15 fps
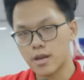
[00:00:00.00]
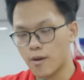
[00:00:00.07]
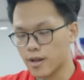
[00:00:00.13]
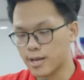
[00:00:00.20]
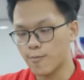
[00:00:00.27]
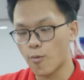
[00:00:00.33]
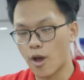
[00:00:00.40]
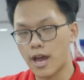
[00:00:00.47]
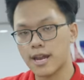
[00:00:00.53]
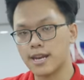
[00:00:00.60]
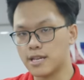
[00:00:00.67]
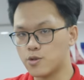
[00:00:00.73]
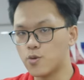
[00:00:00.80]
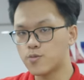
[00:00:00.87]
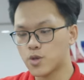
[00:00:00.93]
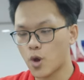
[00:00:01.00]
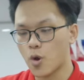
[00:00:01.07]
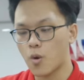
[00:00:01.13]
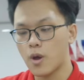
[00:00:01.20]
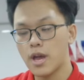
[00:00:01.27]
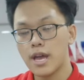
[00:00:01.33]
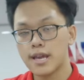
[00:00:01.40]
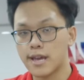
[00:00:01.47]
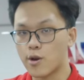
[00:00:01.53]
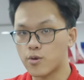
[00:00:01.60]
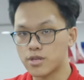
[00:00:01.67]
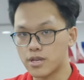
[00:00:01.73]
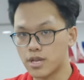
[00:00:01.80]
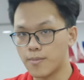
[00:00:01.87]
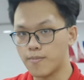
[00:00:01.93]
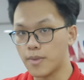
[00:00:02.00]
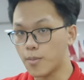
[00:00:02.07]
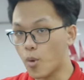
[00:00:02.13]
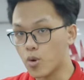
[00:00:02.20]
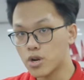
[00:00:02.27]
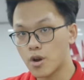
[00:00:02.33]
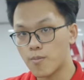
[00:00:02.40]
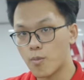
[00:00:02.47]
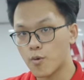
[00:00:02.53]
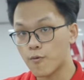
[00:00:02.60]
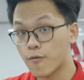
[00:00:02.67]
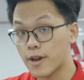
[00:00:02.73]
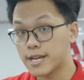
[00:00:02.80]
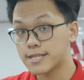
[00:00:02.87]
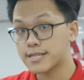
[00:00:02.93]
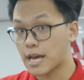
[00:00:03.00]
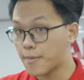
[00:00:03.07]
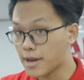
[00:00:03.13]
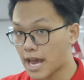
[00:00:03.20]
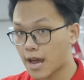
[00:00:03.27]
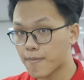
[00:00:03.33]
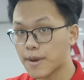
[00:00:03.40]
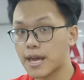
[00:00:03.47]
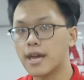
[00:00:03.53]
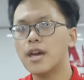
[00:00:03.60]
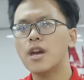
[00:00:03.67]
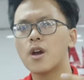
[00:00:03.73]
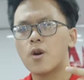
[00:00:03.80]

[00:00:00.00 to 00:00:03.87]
đều là kim loại để giúp cho cái khối tản nhiệt 14+1 phase 80A này